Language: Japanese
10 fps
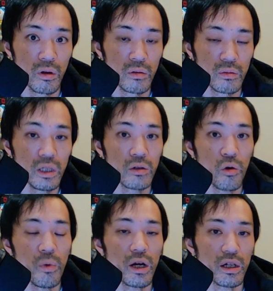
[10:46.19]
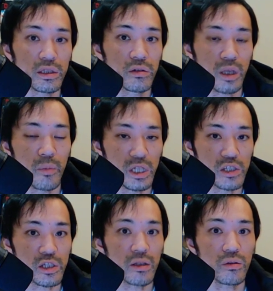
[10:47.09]
で5万稼ぐために
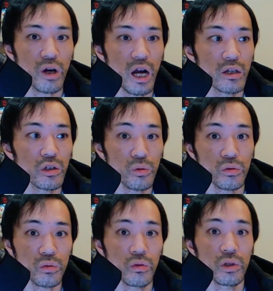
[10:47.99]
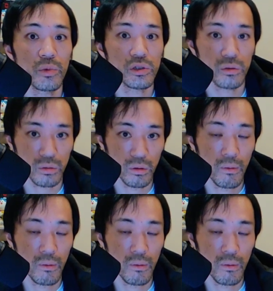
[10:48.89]
ちゃんと環境を整えましょうと、